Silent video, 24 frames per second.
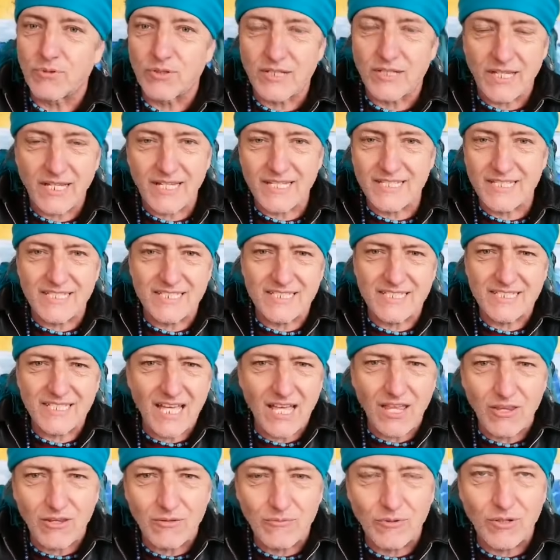porque es
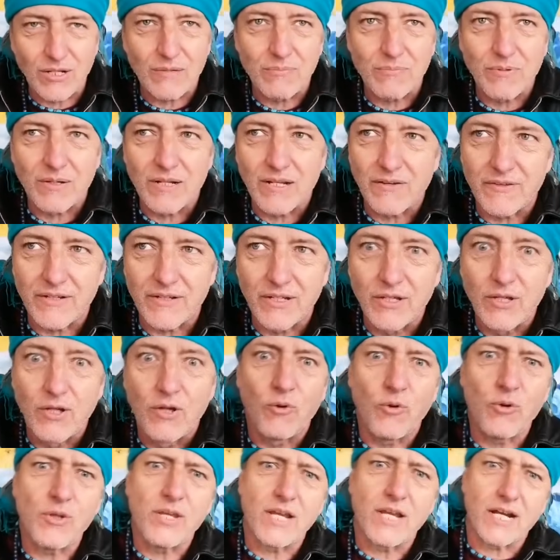hechizada por las palabras.
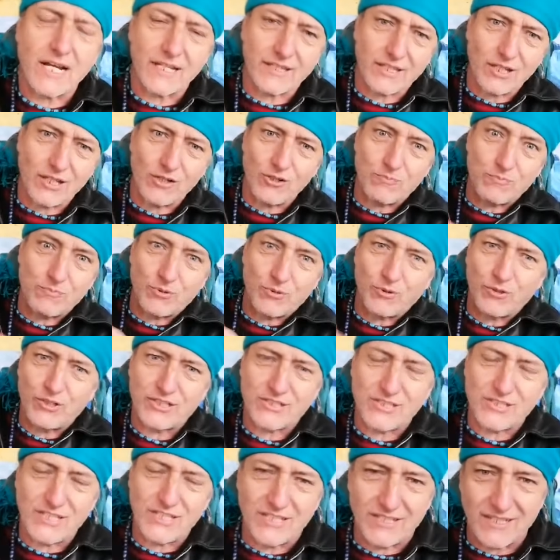Oye, acá están los
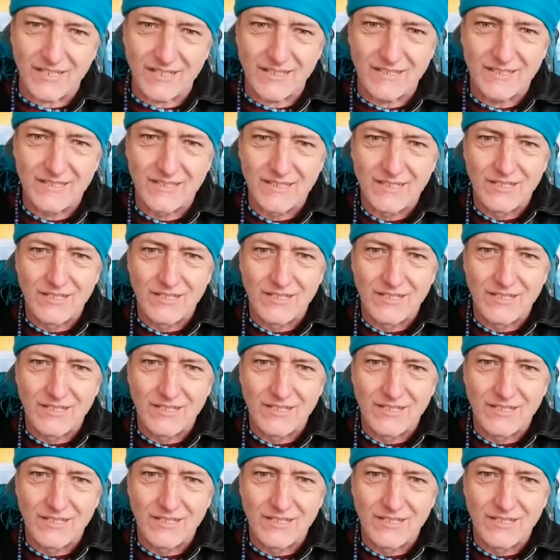progresistas.